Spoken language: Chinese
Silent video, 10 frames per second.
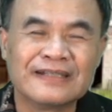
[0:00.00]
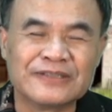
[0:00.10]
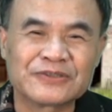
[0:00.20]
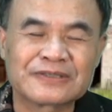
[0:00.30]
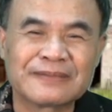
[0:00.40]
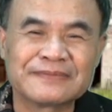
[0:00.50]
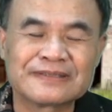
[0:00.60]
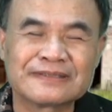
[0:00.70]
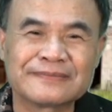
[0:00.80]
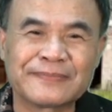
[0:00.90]
也就是他们
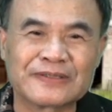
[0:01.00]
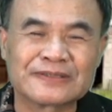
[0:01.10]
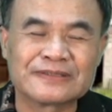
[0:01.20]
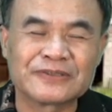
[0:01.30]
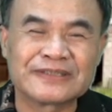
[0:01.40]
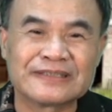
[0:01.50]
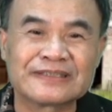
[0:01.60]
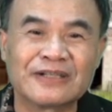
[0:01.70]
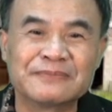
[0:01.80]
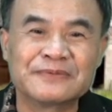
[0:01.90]
这表示有写“
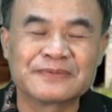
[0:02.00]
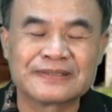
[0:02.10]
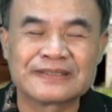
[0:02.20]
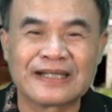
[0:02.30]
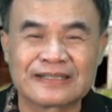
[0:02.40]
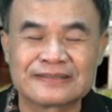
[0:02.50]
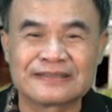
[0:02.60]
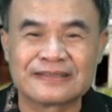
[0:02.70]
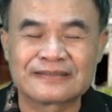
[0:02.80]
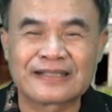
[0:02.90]
招募”的这两个
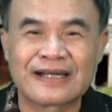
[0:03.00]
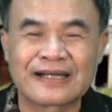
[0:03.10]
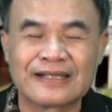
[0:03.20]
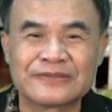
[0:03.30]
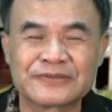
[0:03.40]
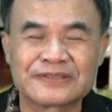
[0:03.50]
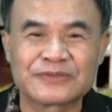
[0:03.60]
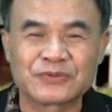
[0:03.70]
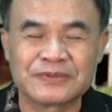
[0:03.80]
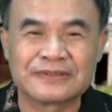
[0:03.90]
字呢，大概都
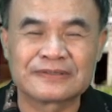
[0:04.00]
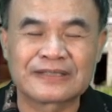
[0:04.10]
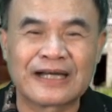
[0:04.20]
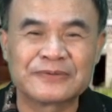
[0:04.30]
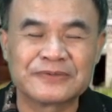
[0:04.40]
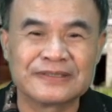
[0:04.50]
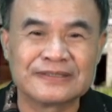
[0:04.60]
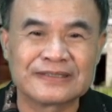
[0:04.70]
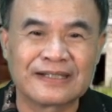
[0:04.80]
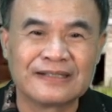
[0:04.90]
是属于大户
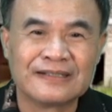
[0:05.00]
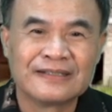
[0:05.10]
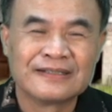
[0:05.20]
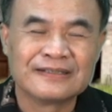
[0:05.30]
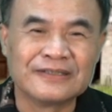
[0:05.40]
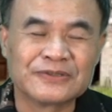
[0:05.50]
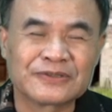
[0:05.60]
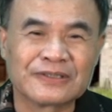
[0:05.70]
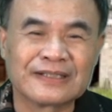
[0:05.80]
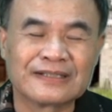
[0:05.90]
人家。例如
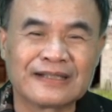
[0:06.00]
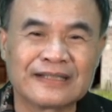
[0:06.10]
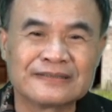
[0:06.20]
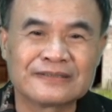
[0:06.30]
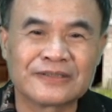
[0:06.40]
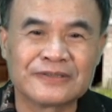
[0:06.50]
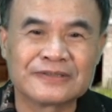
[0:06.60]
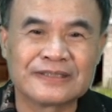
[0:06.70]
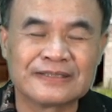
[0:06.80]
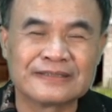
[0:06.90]
说呢，南
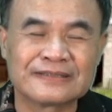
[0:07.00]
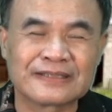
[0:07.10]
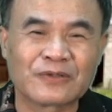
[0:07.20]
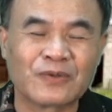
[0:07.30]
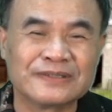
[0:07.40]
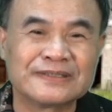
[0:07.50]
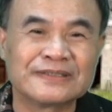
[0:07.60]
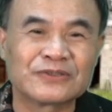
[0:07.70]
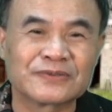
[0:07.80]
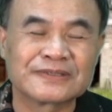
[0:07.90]
头的这个广
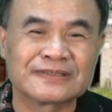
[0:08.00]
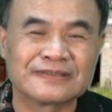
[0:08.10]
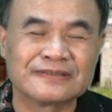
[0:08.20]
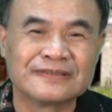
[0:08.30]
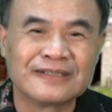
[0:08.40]
西宗祠，